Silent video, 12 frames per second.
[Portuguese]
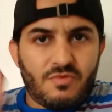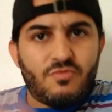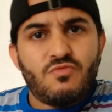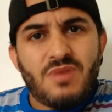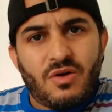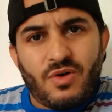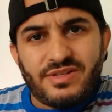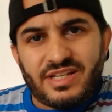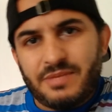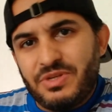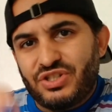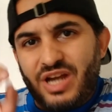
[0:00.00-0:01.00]
Uma coisa
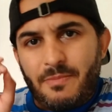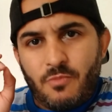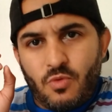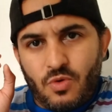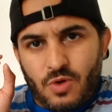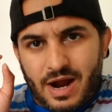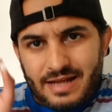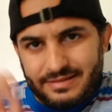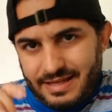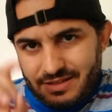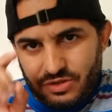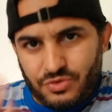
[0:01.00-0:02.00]
que me chamou a
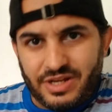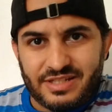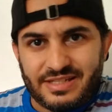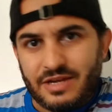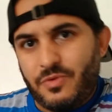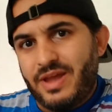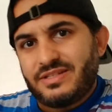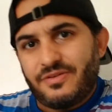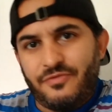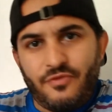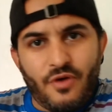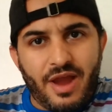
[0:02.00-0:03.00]
atenção nessa sequência
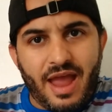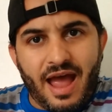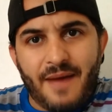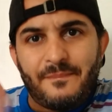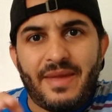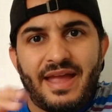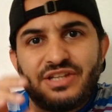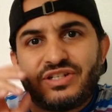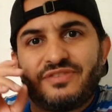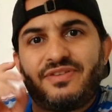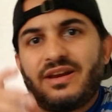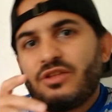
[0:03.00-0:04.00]
foi a
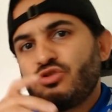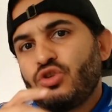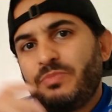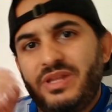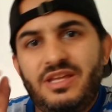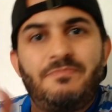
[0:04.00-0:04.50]
médica falando sobre